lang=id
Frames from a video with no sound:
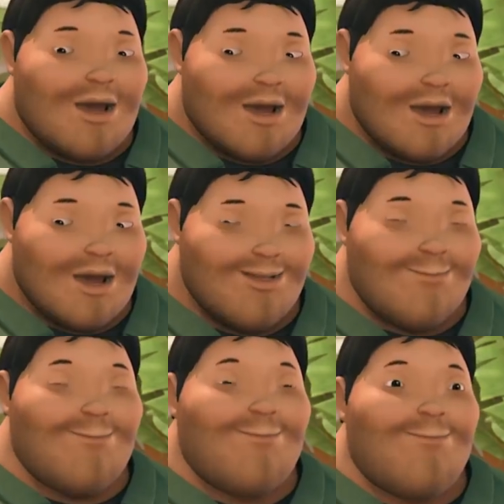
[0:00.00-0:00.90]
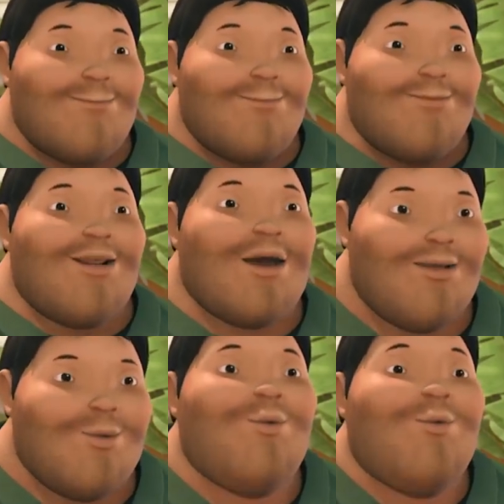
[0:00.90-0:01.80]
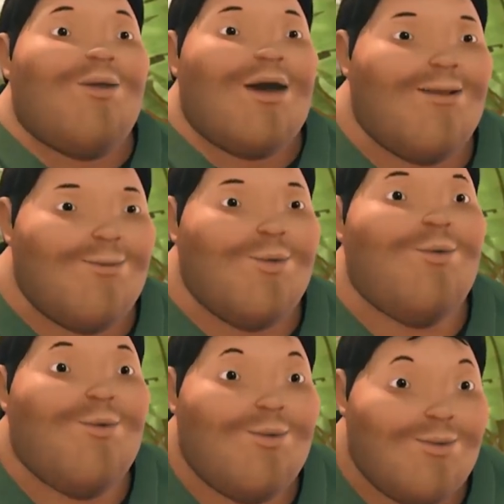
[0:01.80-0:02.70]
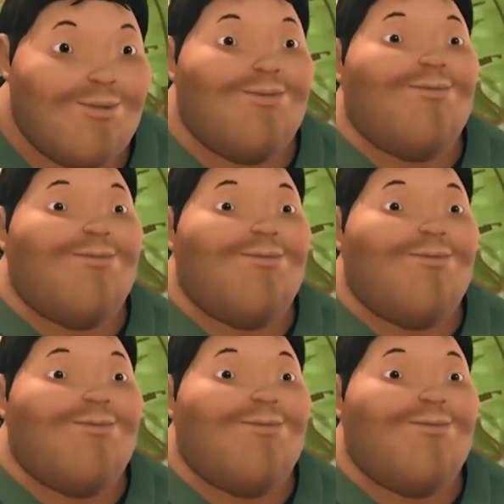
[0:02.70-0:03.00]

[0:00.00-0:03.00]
Oh, uh, mm, usah, Bu.